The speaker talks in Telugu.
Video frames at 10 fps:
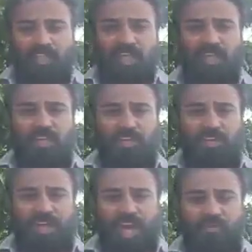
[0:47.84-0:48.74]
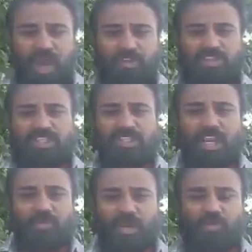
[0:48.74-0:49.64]
మన తల్లిదండ్రులు ఏం
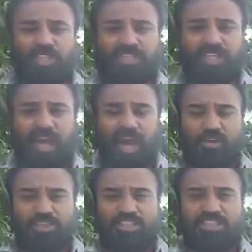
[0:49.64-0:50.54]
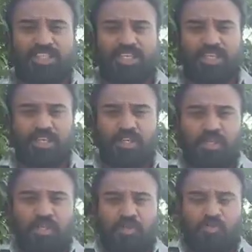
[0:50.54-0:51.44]
ఆలోచిస్తున్నారు మన గురించి అని ఆలోచించి
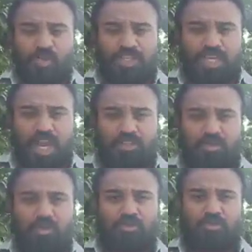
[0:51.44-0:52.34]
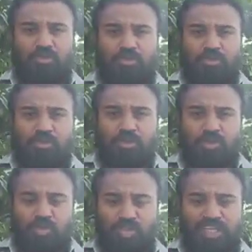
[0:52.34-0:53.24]
విద్యార్థులు
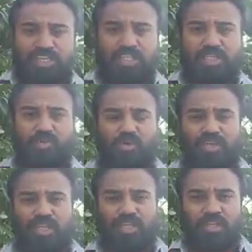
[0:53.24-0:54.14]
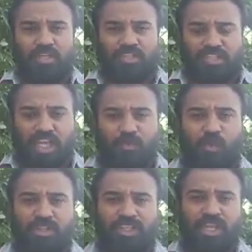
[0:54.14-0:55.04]
సూసైడ్ చేసుకొని
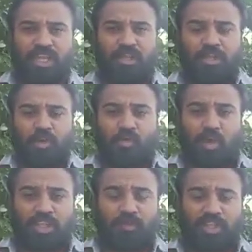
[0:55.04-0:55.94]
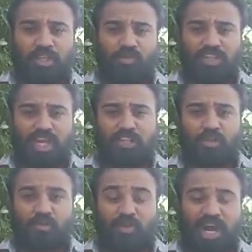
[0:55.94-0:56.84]
చనిపోతే కొంతమంది
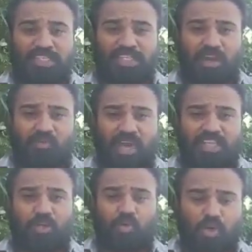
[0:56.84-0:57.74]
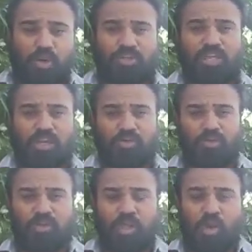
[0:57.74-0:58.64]
విద్యార్థులు మానసిక వేదనకు గురవుతున్నారు